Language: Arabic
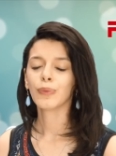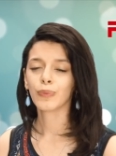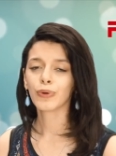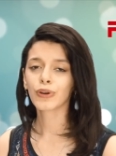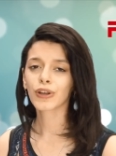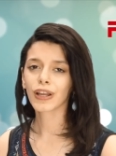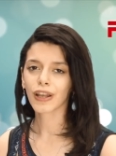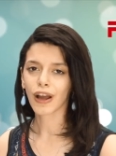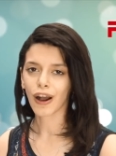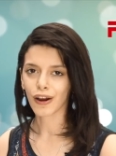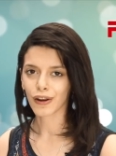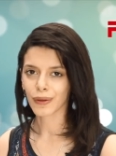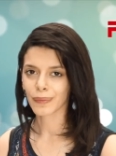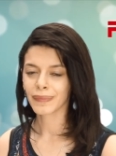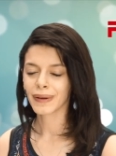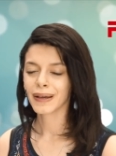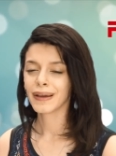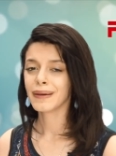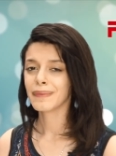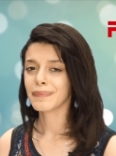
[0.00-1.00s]
برج العقرب
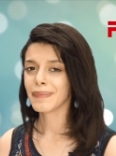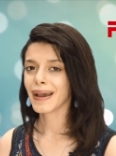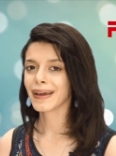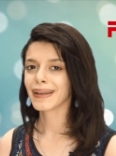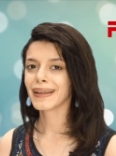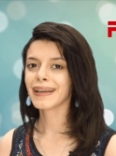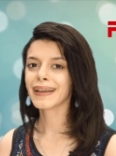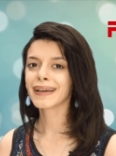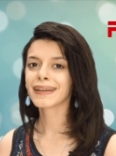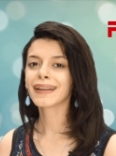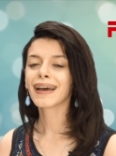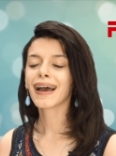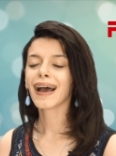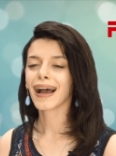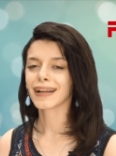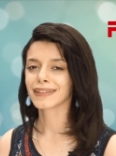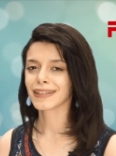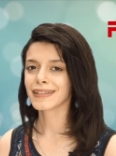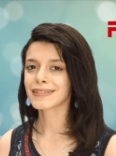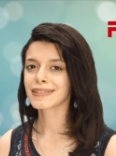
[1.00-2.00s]
مهنيا
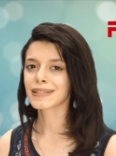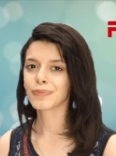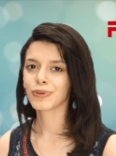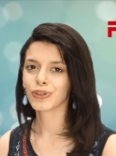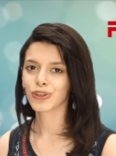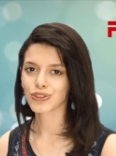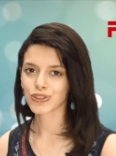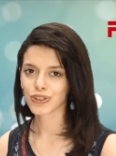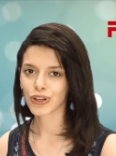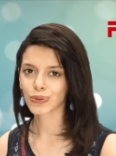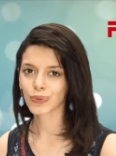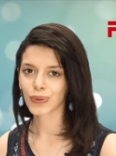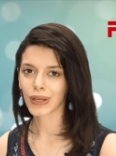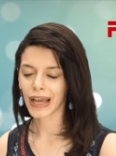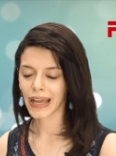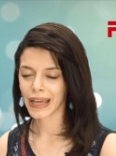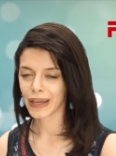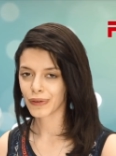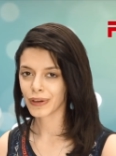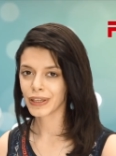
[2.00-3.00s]
هتحس بالنشاط
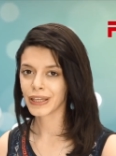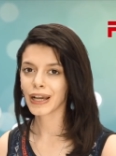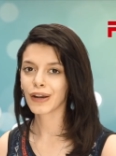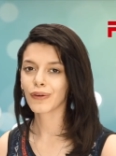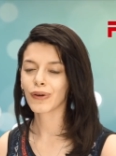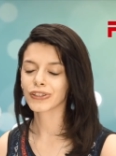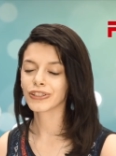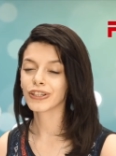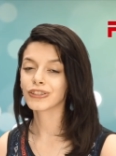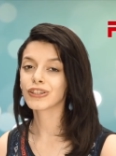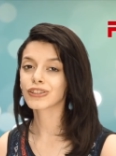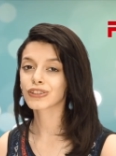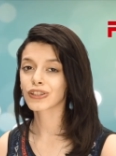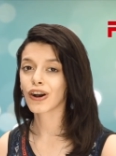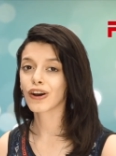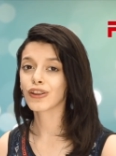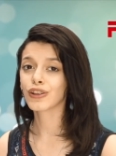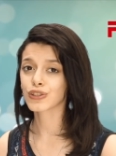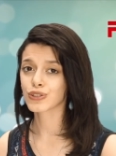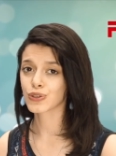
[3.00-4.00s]
والحيويه وهتقدر
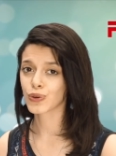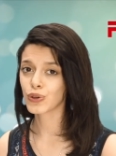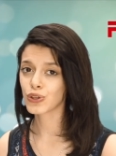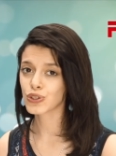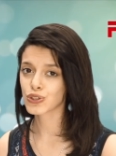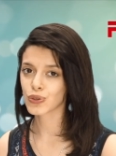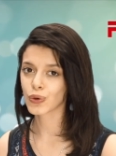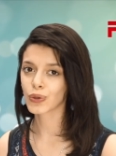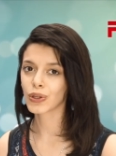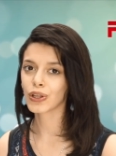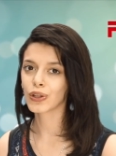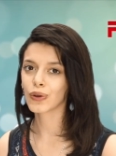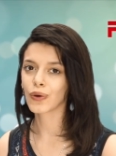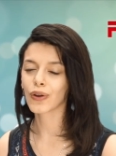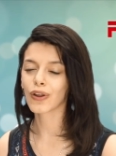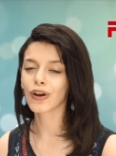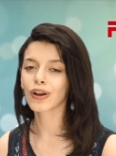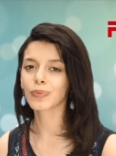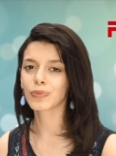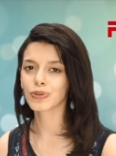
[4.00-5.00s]
تخلص كل الشغل اللي
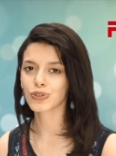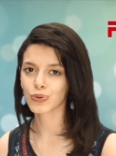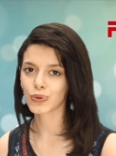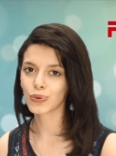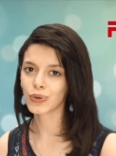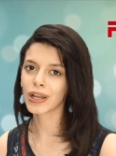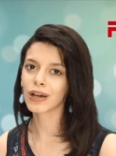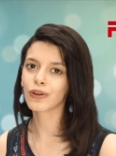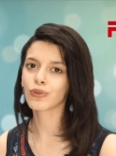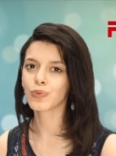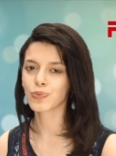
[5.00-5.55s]
وراك بسهوله